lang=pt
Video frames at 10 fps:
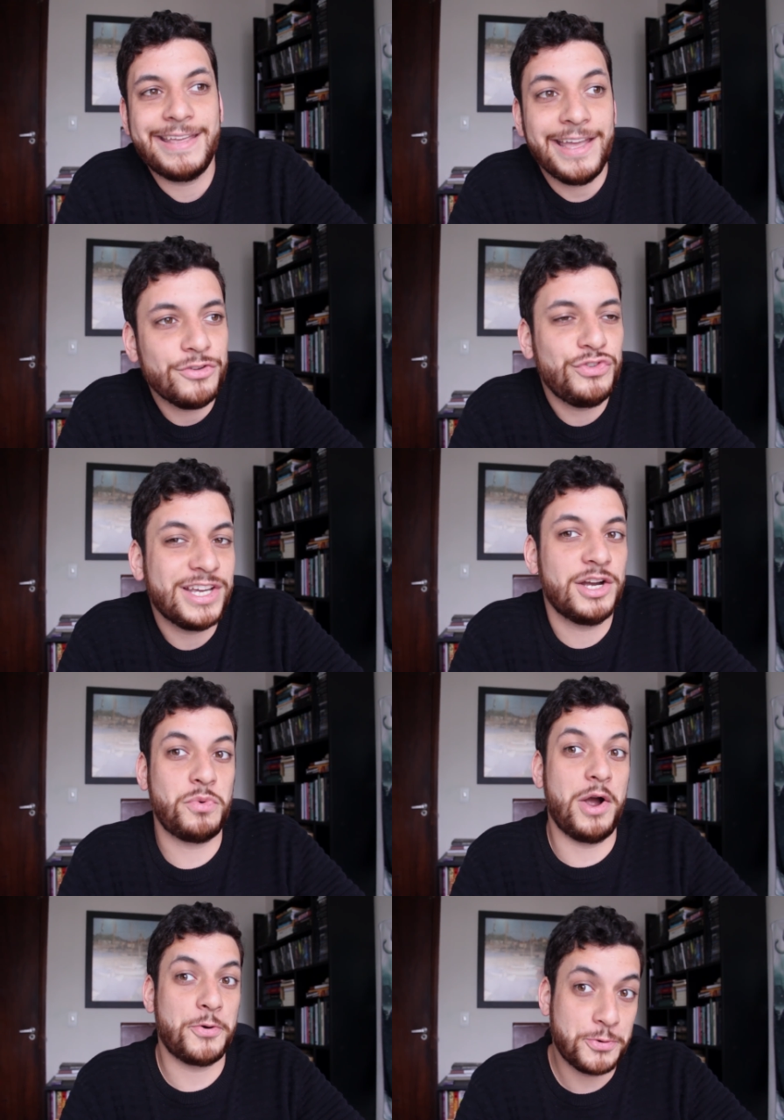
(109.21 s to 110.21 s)
quem fica
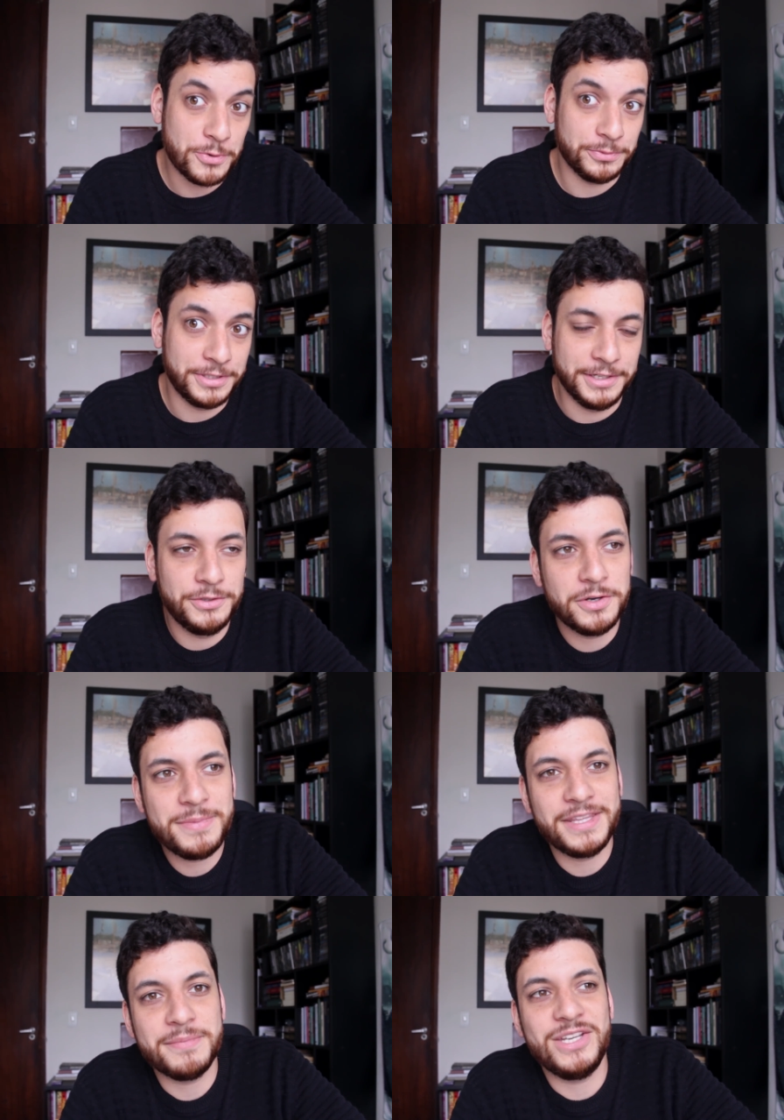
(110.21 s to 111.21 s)
com a conta,
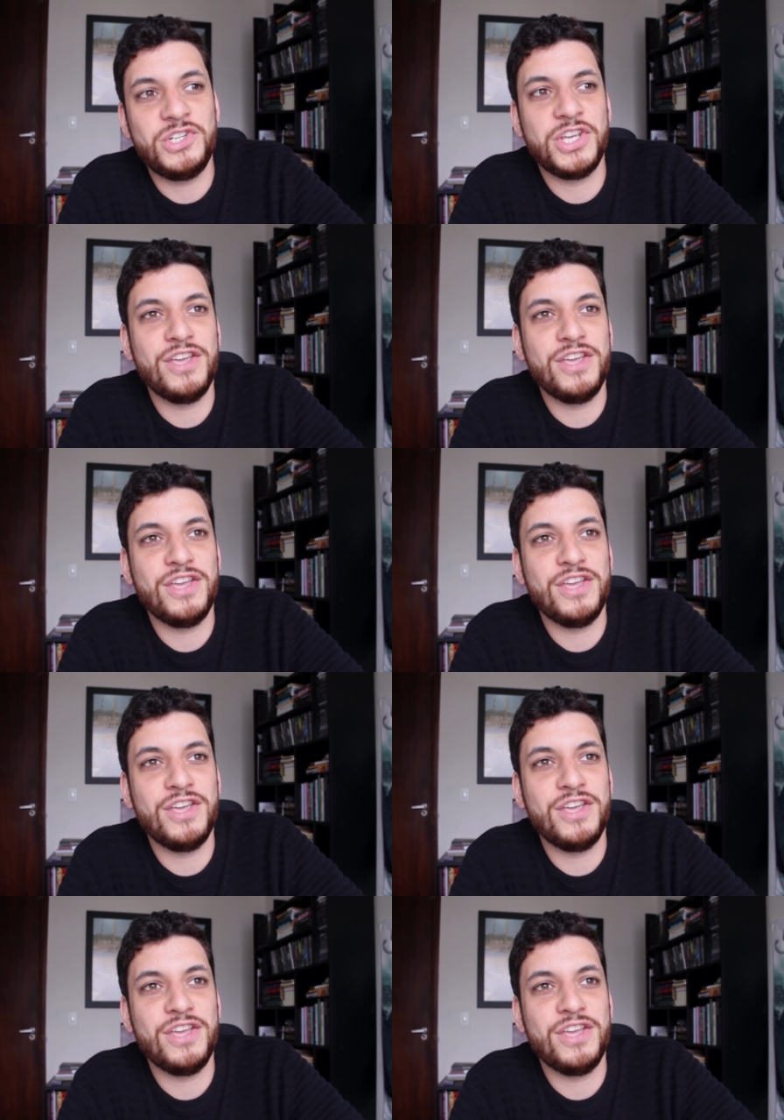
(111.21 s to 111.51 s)
nomeadamente